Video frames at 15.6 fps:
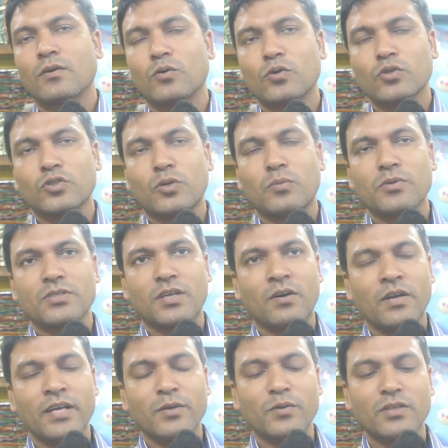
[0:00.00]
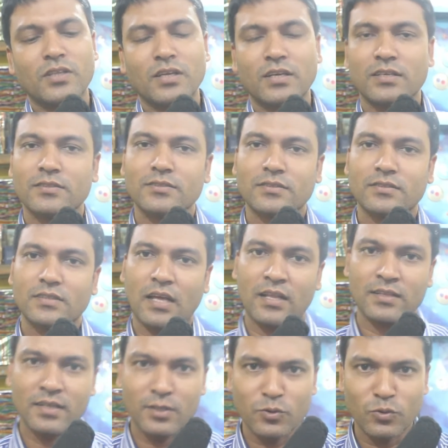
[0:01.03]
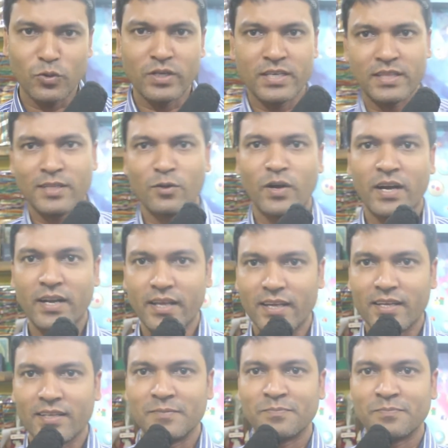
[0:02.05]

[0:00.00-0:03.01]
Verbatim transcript: কোনো সমস্যা হলে উনি তাড়াতাড়ি দূরে যেতেন ওখানে